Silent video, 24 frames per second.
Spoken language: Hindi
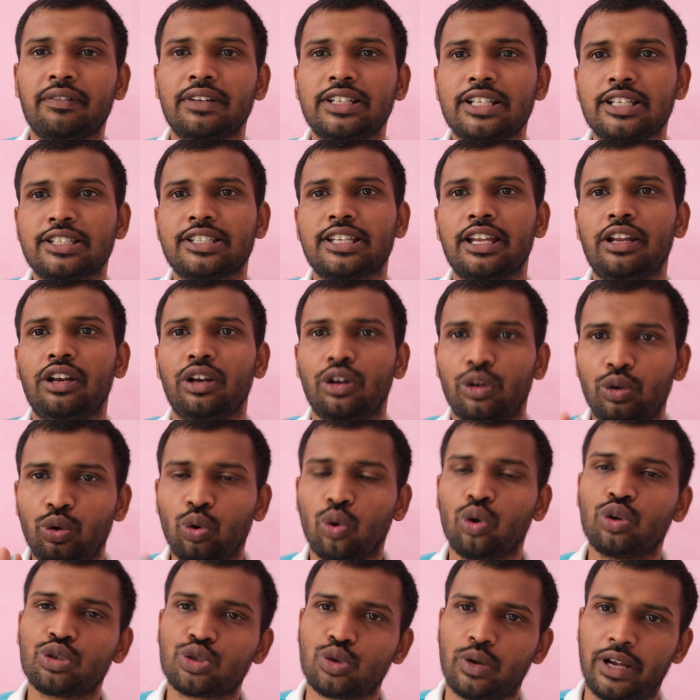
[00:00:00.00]
वजह से
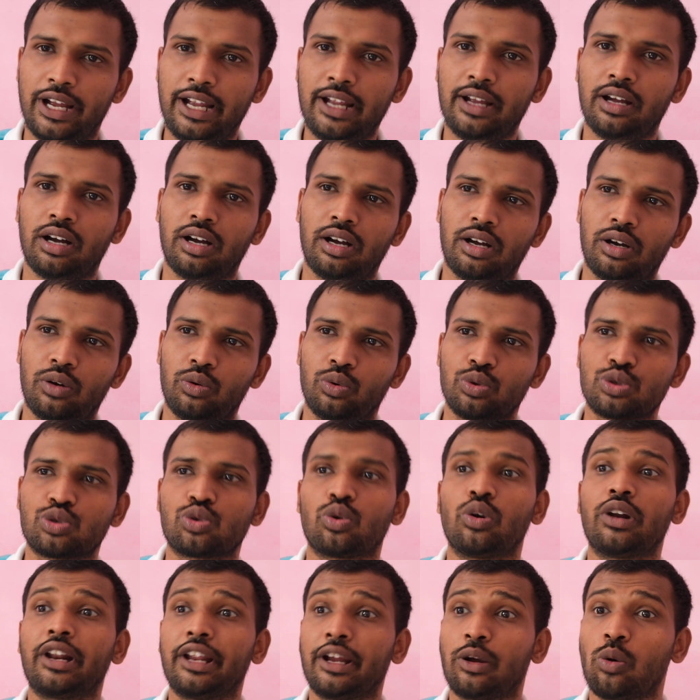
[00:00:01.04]
लोग जो है
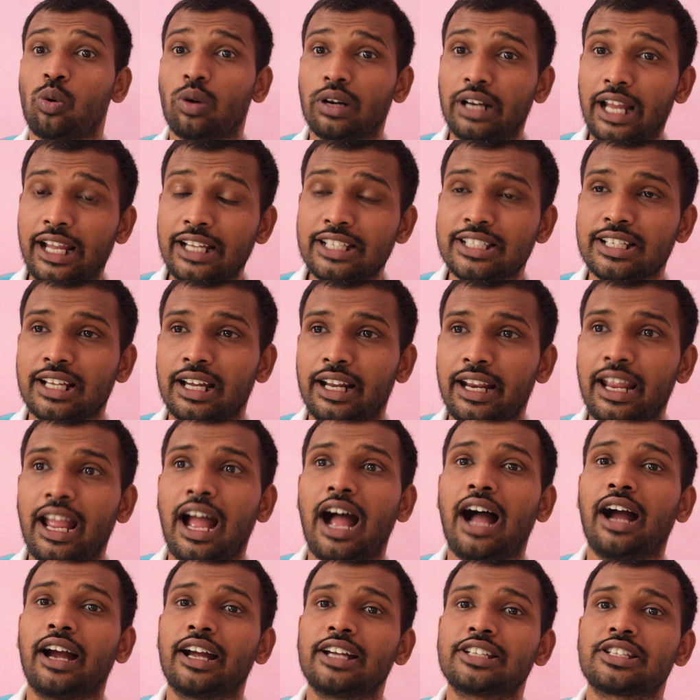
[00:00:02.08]
उसको रिकॉग्नाइज करें
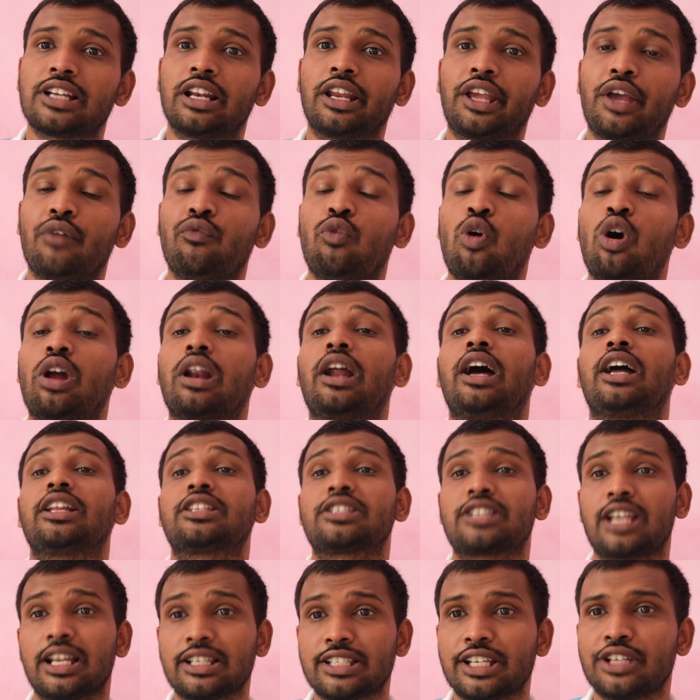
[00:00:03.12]
आगे चल के वो और
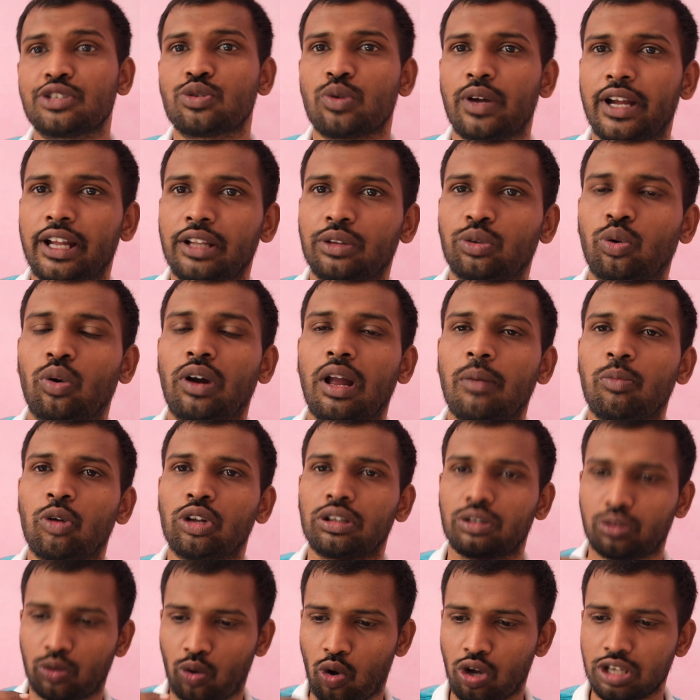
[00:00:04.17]
अच्छा से जो है थोड़ा
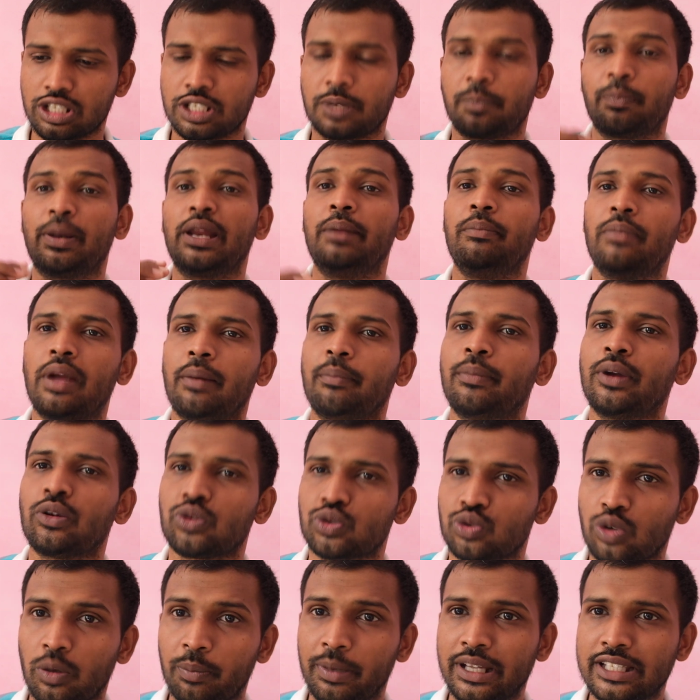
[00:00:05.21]
बहुत कॉस्ट प्रीमियम में
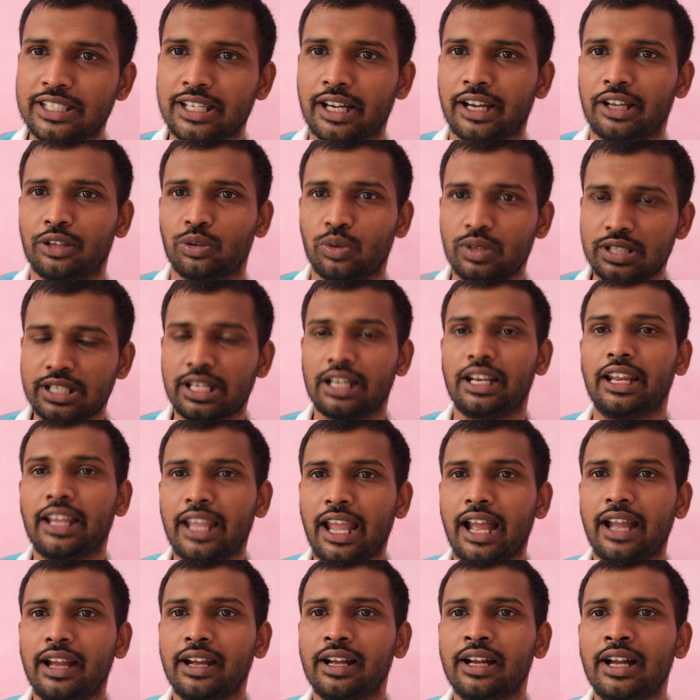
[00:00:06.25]
उसको बेच सकें तो इसके लिए
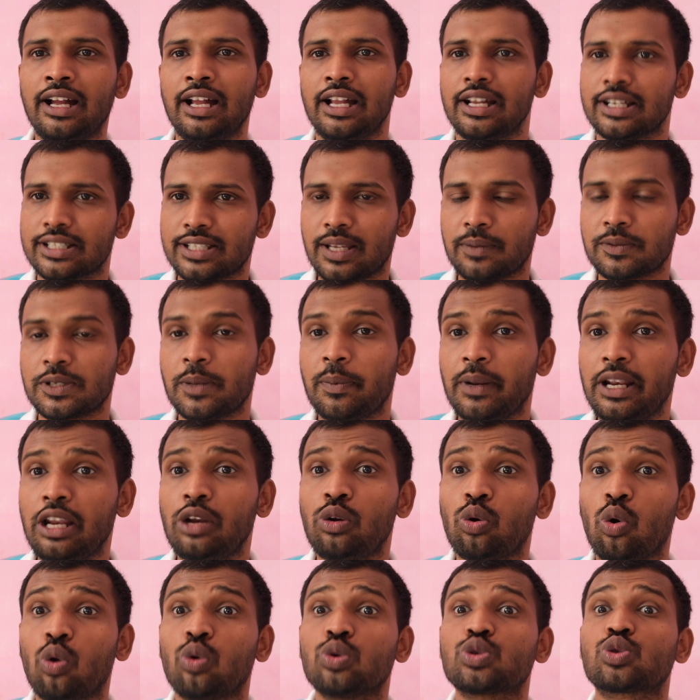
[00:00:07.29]
क्या है सबसे पहले
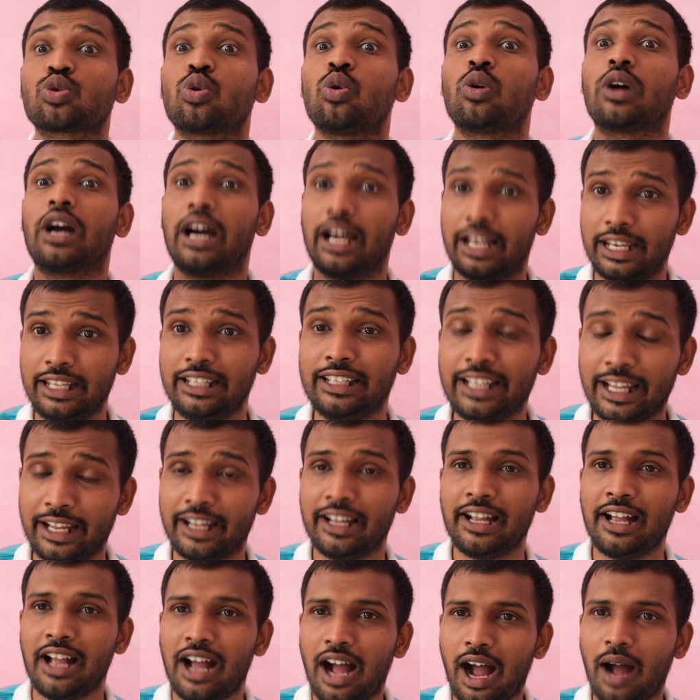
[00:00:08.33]
लोग उसको खरीदें
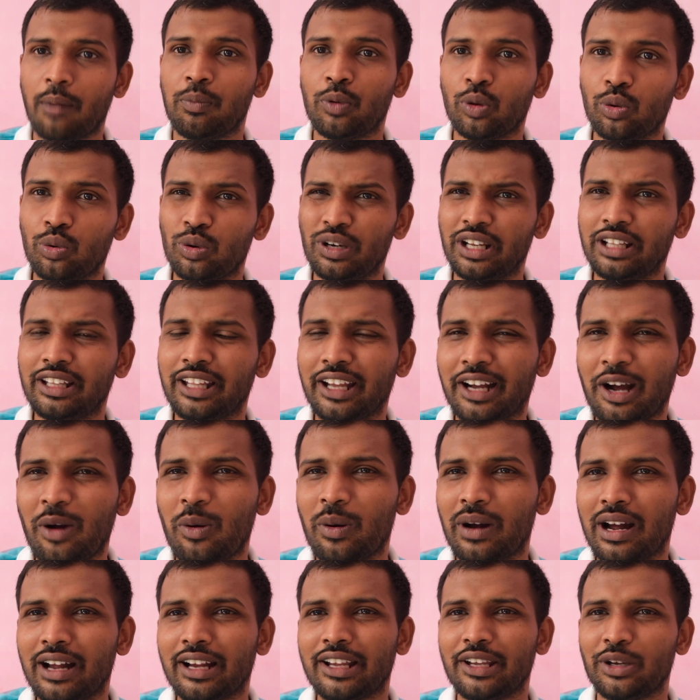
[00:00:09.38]
आप लोगों ने देखा
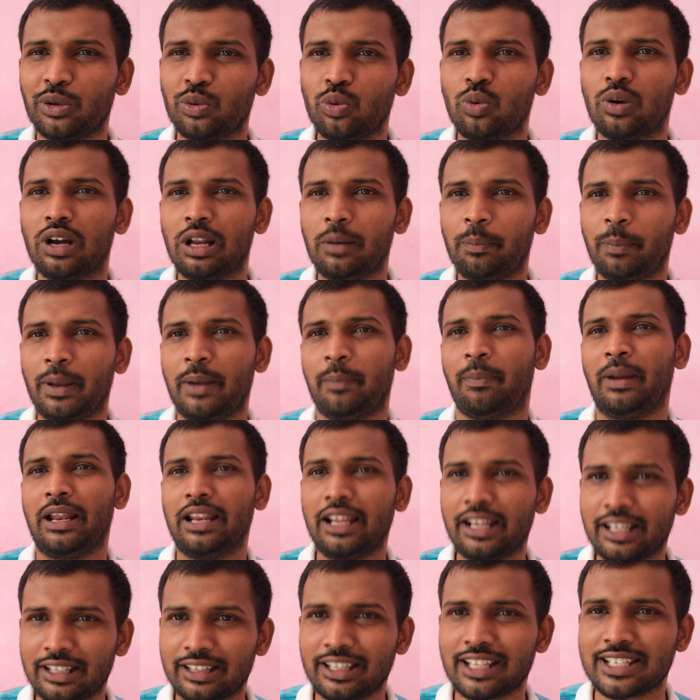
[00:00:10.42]
होगा कि गूगल पे पहले
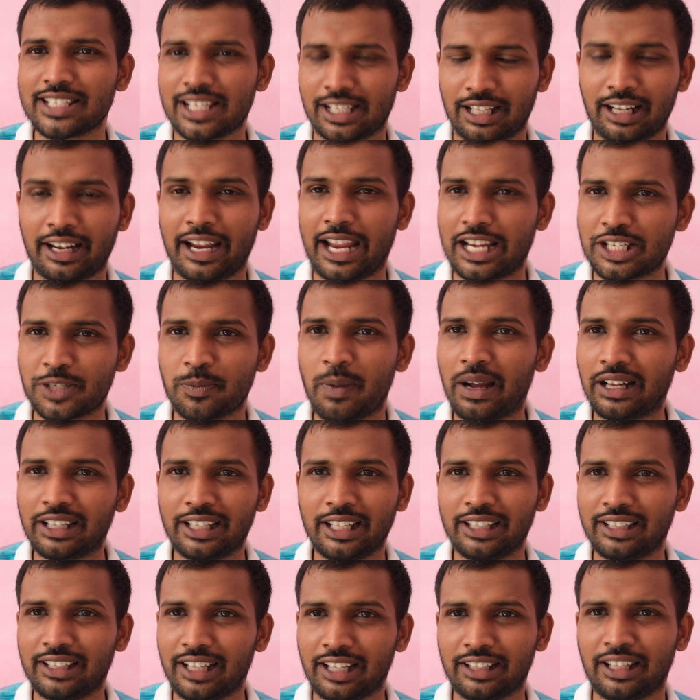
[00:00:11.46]
कितना ज़्यादा कैशबैक
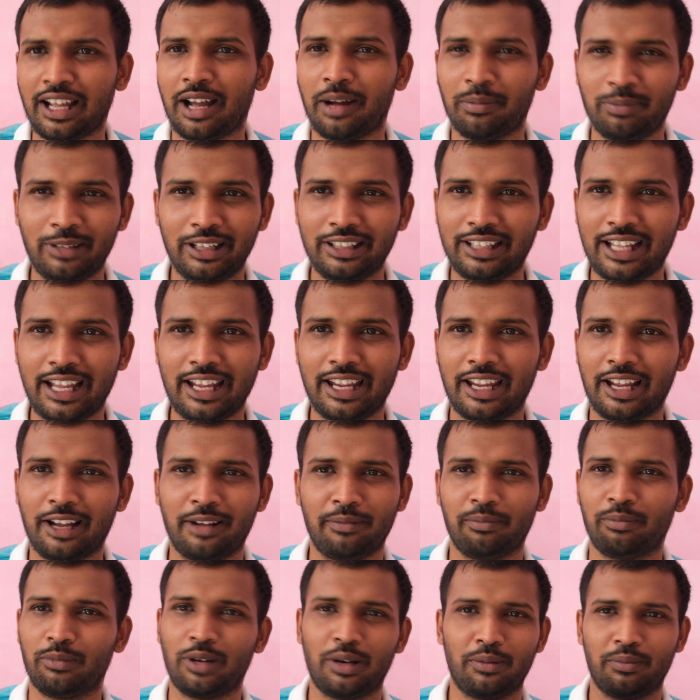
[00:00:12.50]
देता था अब देता है क्या
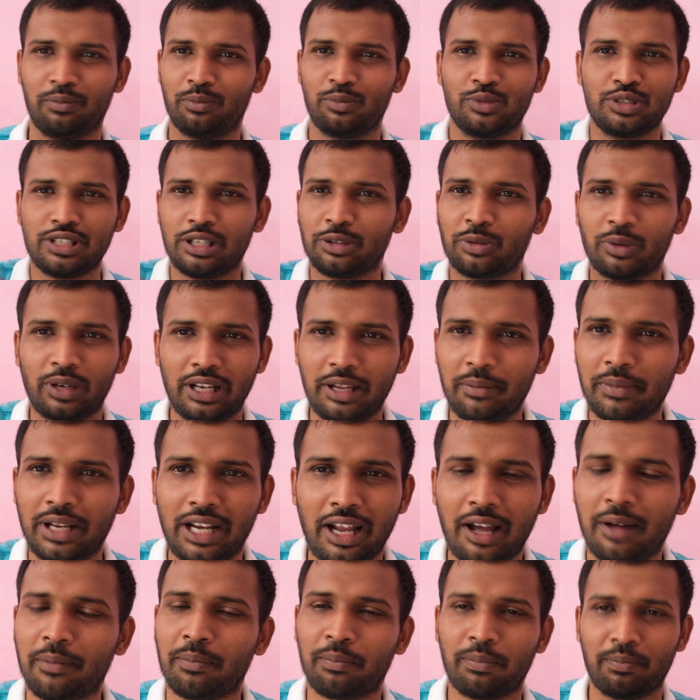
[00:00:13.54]
मुझे तो नहीं मिला